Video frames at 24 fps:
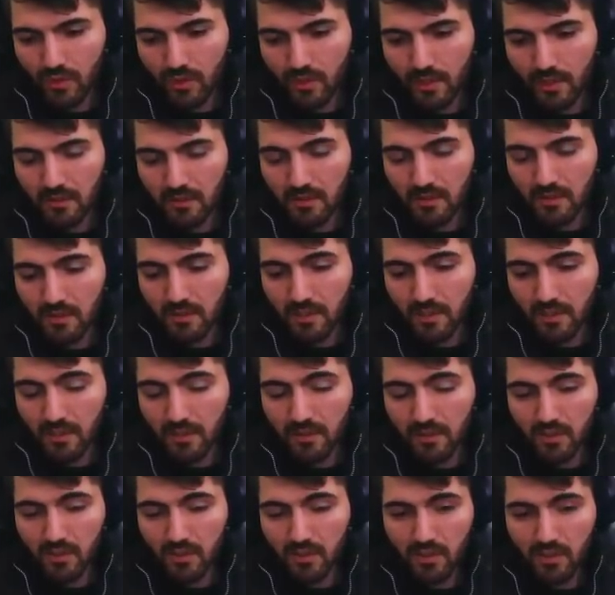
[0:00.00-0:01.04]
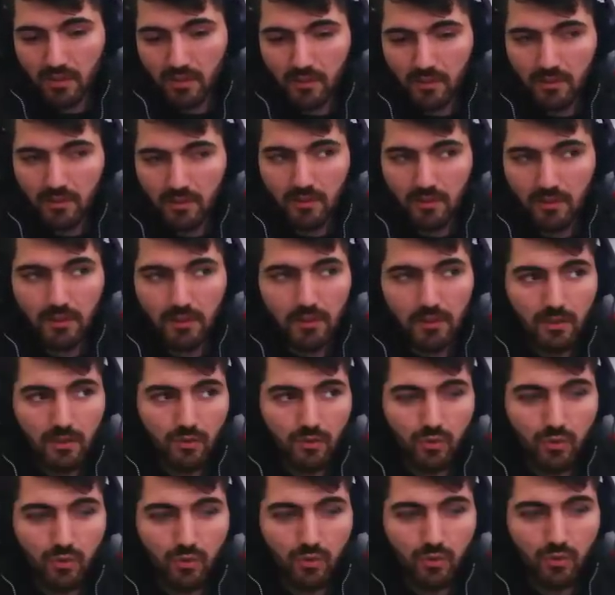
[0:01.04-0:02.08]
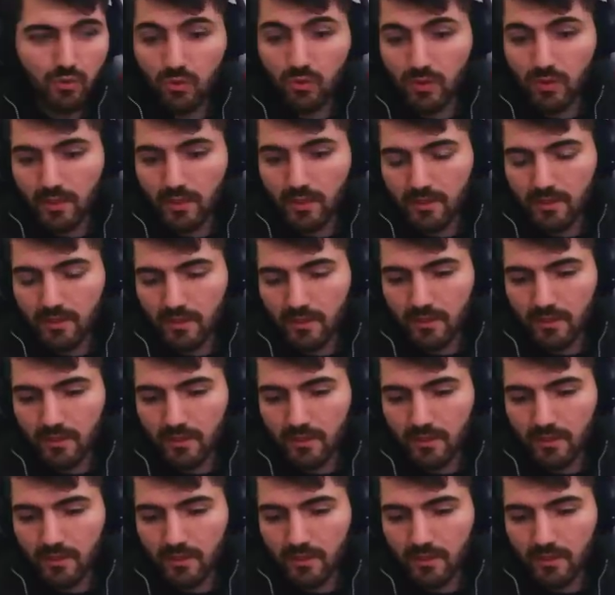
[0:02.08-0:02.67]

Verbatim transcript: Yani yaklaşık 140-150